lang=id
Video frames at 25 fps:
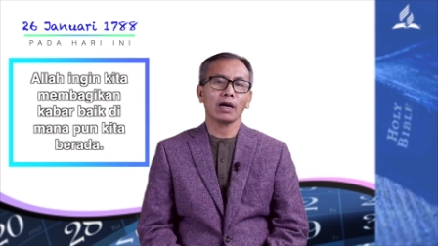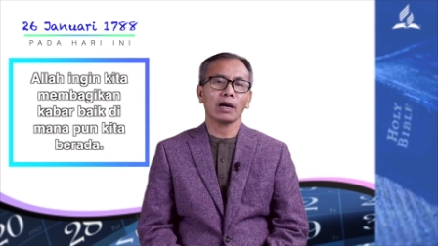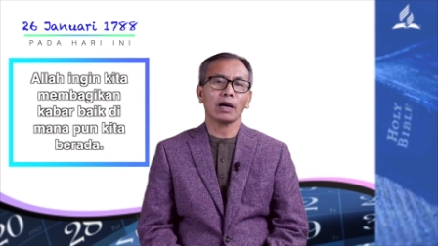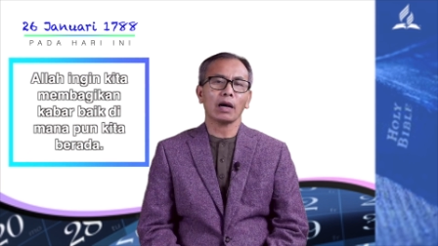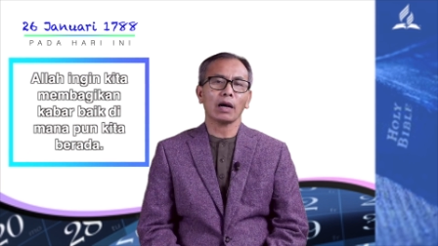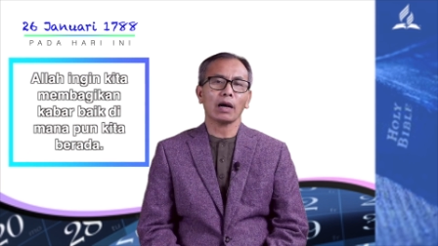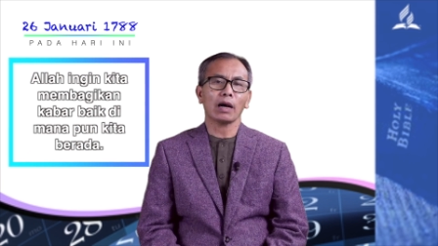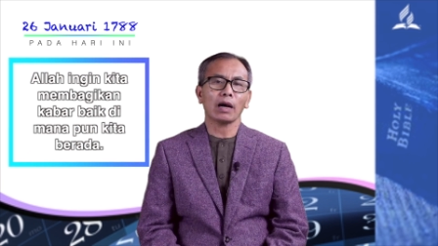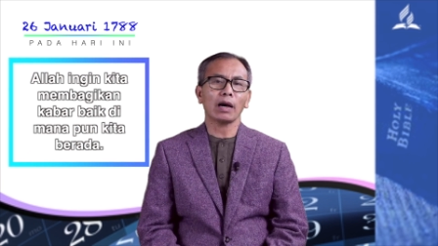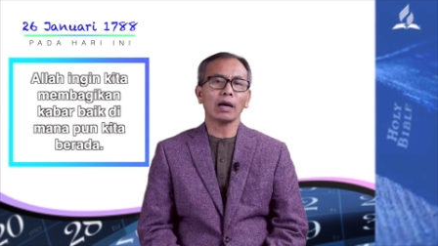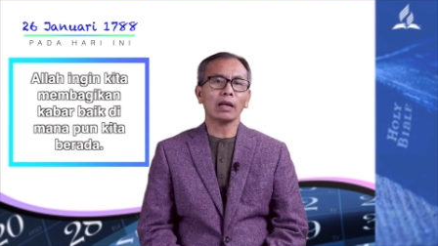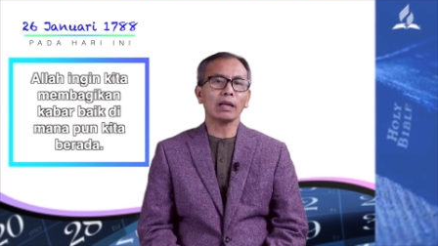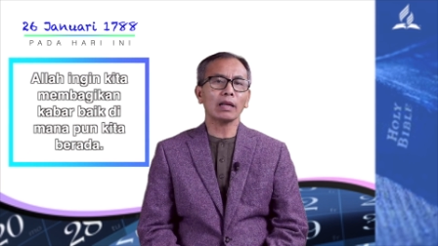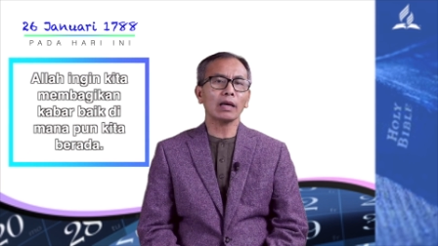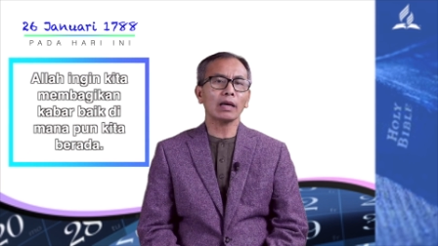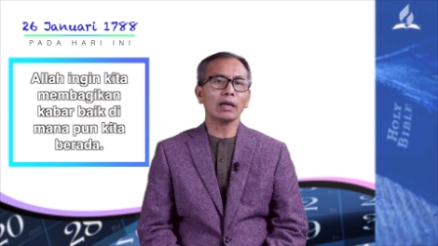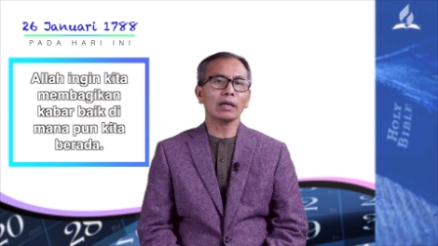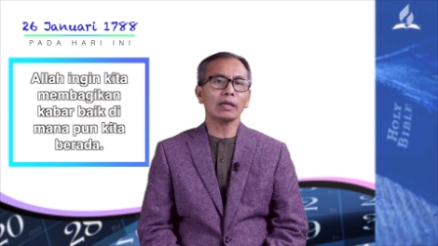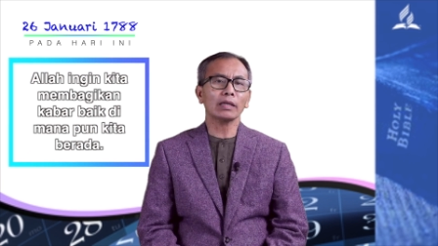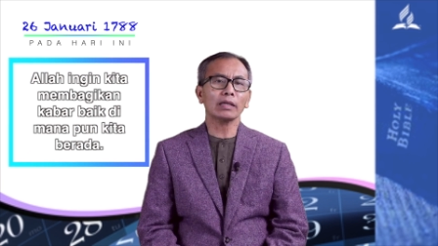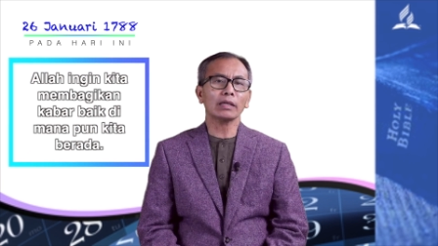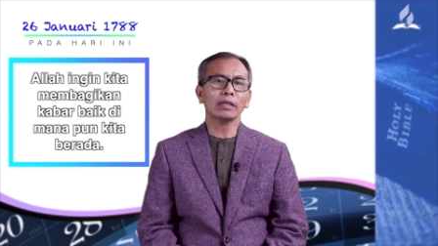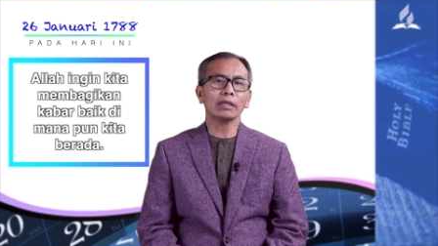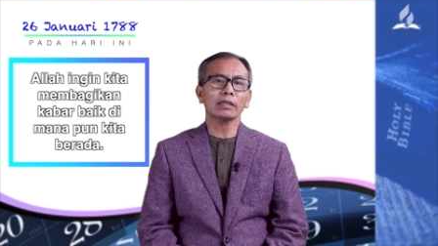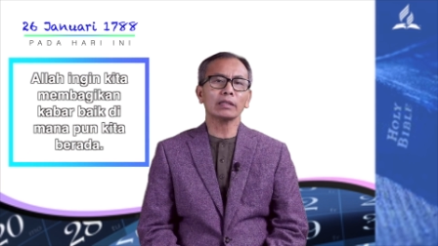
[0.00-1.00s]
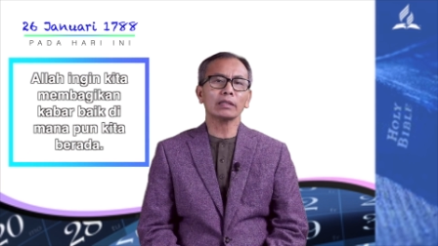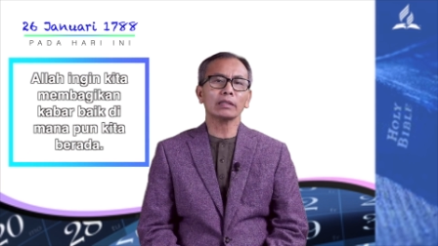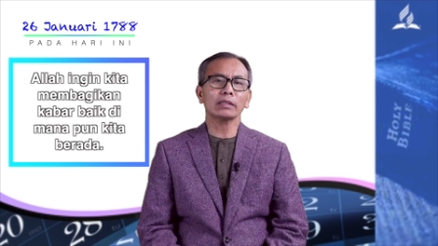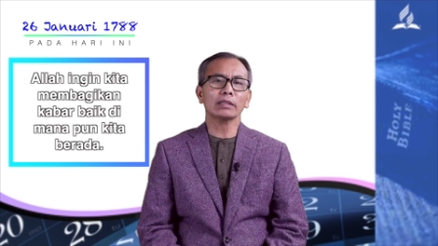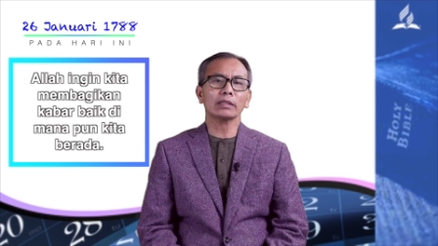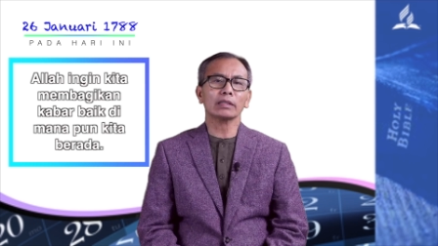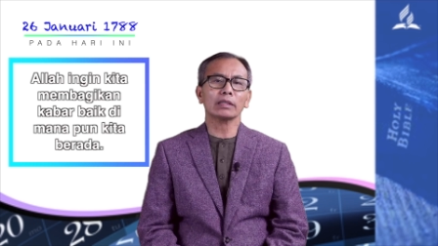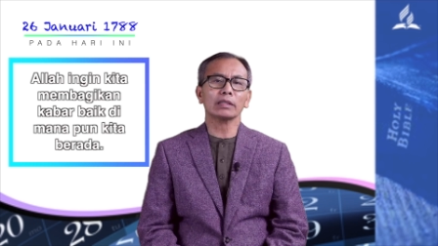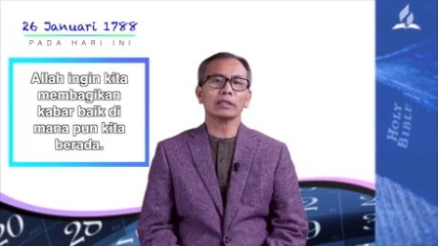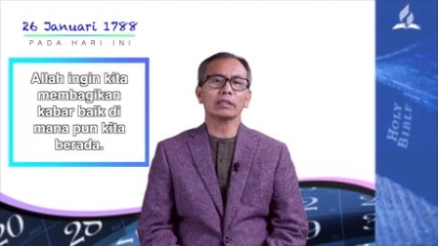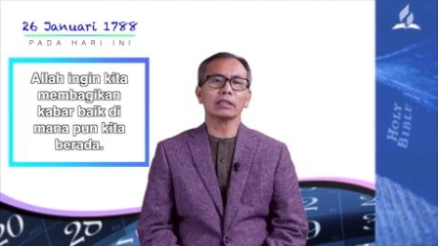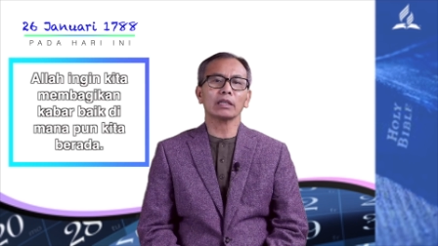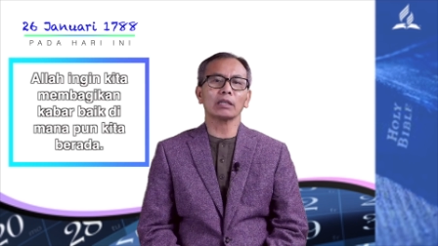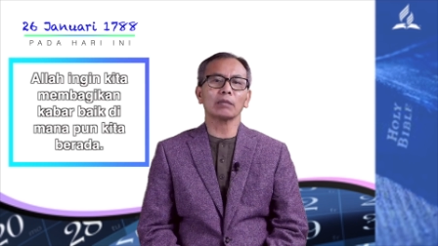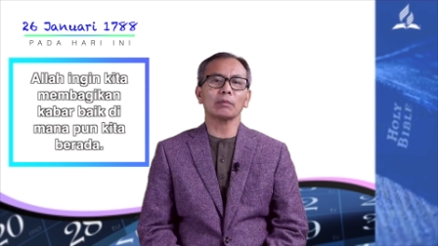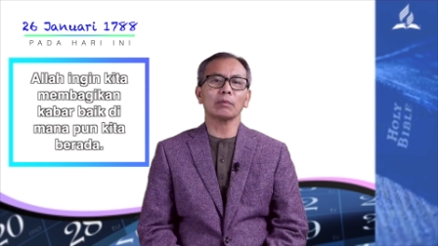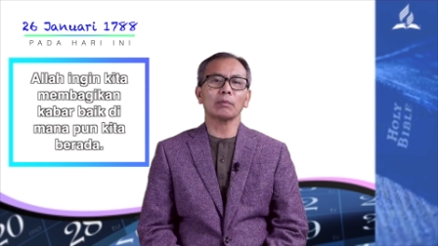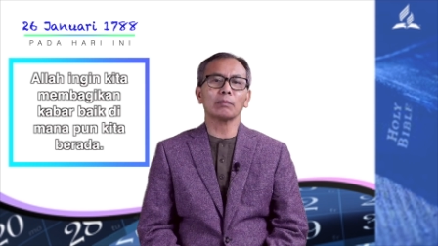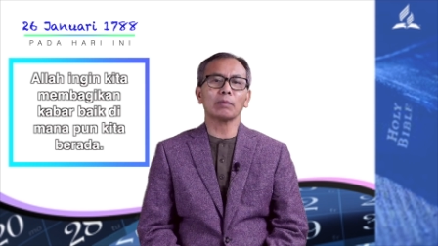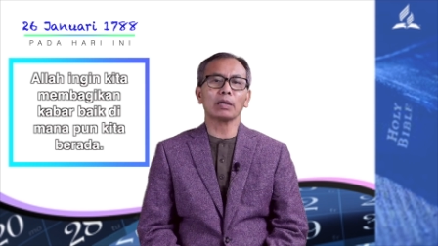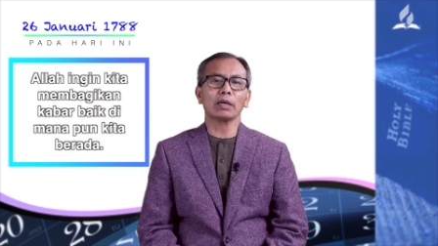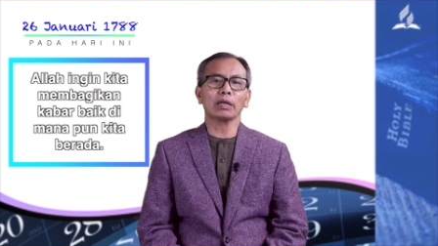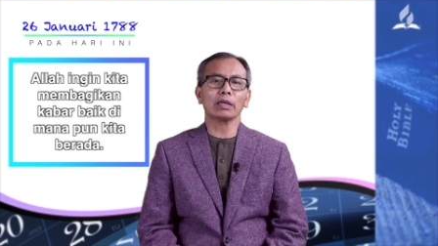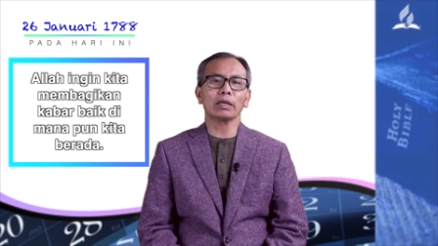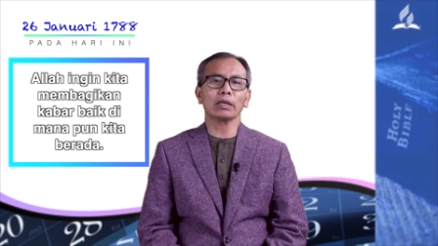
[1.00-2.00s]
Allah ingin kita
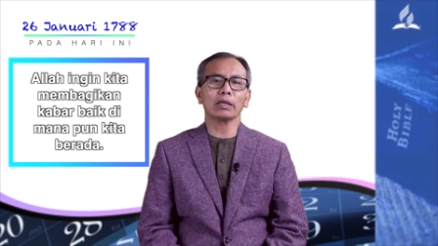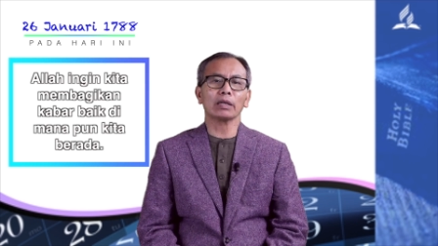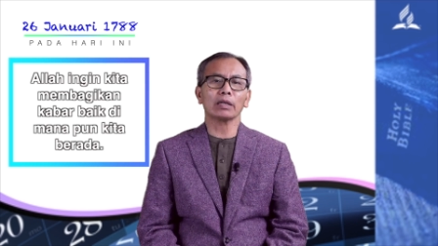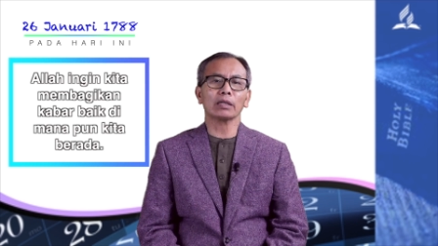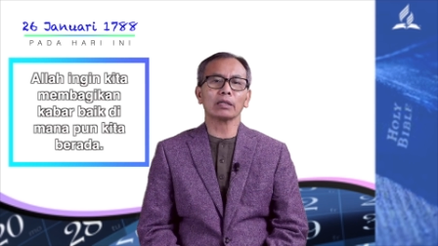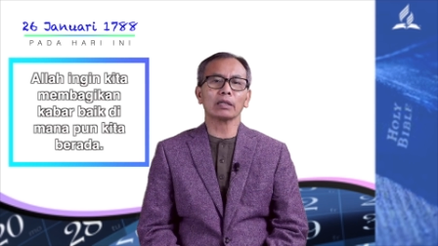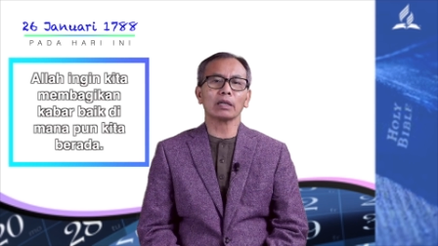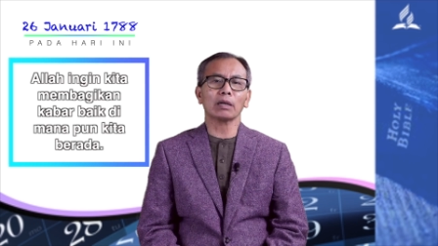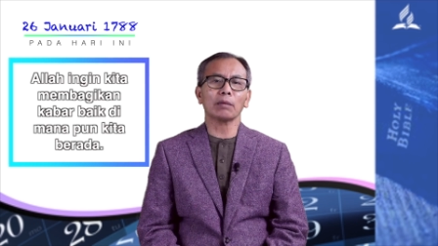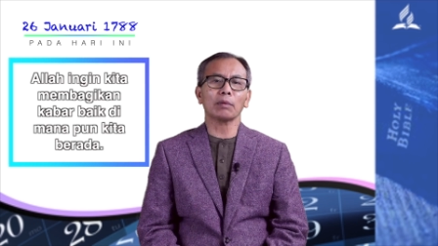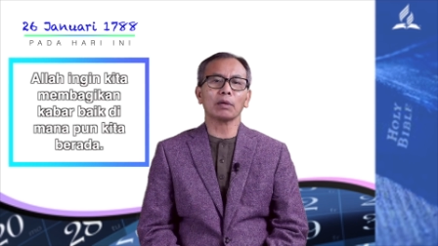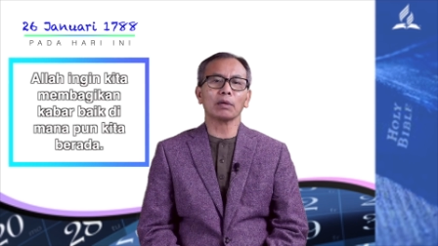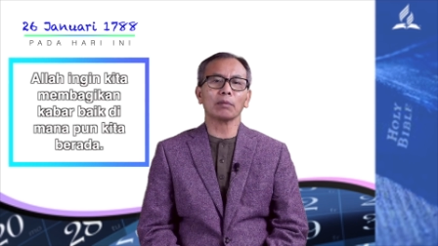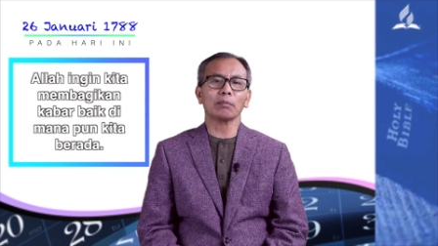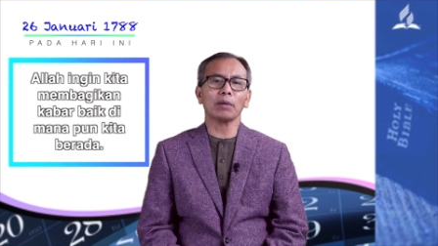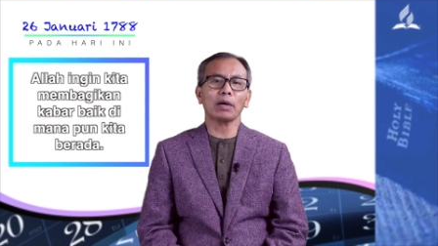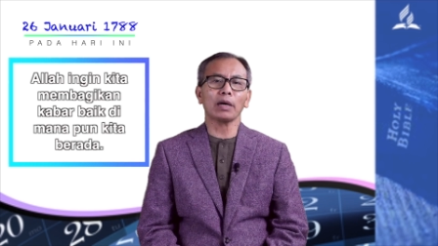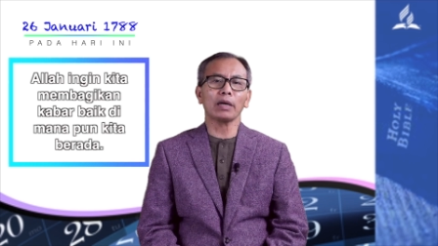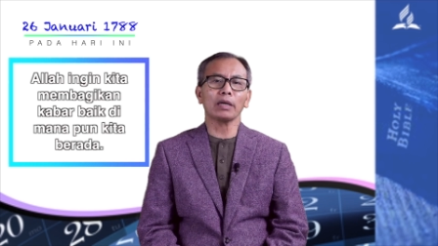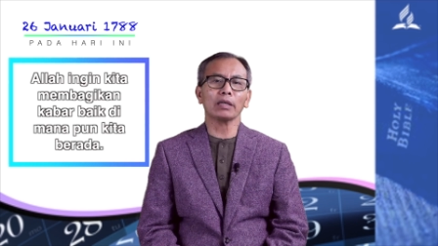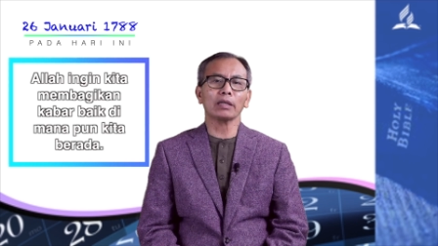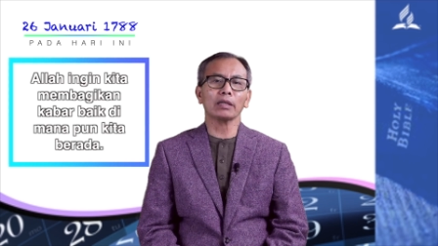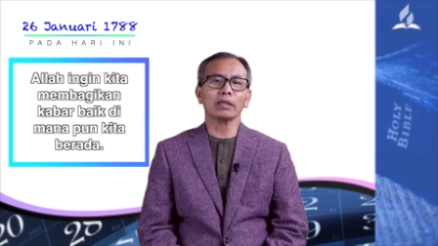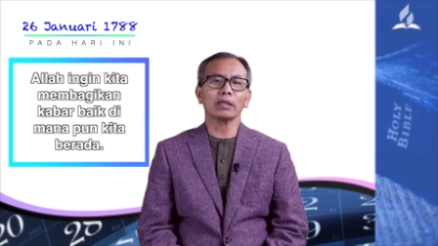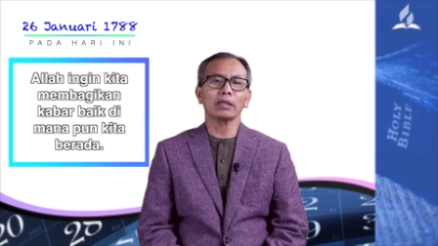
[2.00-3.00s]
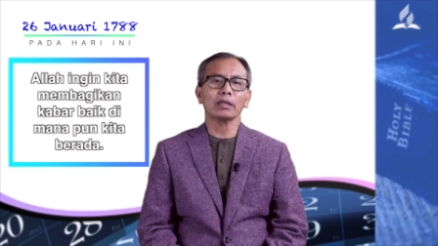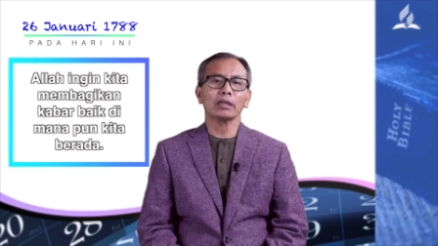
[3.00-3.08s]
membagikan kabar baik